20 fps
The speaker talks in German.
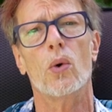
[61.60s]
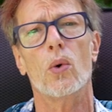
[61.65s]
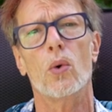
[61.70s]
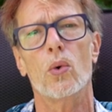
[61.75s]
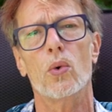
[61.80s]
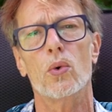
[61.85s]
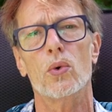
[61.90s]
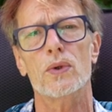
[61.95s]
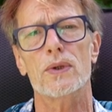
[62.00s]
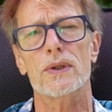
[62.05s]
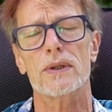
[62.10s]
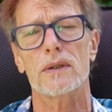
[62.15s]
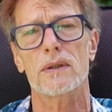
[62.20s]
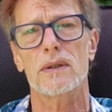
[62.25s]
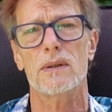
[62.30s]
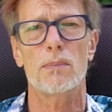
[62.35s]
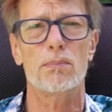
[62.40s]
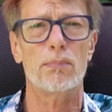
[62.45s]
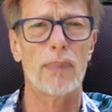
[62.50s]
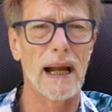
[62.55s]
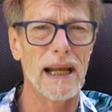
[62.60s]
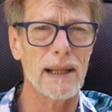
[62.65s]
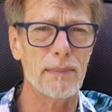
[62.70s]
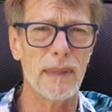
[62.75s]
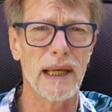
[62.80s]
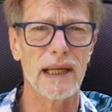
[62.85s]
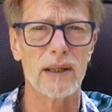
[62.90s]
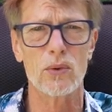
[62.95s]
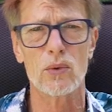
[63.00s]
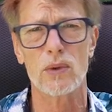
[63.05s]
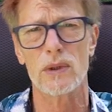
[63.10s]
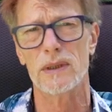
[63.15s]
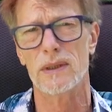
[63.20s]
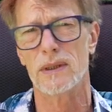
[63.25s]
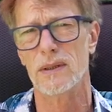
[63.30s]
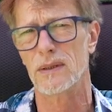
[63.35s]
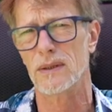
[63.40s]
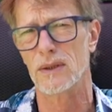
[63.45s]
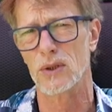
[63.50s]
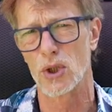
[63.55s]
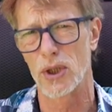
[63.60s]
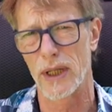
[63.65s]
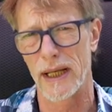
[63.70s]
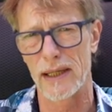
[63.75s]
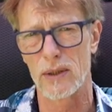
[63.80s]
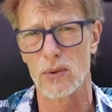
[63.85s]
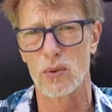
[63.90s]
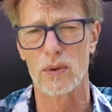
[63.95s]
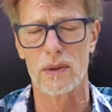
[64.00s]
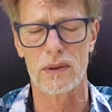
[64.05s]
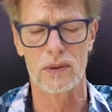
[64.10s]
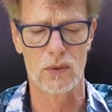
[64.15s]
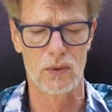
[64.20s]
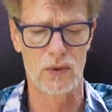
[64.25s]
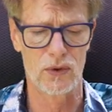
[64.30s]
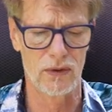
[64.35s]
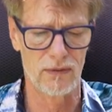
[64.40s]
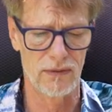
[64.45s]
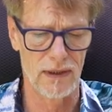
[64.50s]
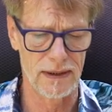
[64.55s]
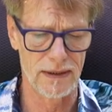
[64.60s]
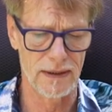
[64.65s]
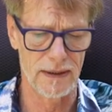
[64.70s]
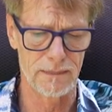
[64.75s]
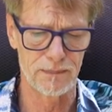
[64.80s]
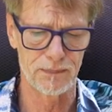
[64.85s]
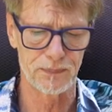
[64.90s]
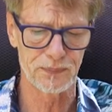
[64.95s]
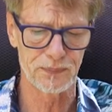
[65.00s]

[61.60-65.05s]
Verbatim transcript: und äh, Beimengungen, Streckungen und so weiter.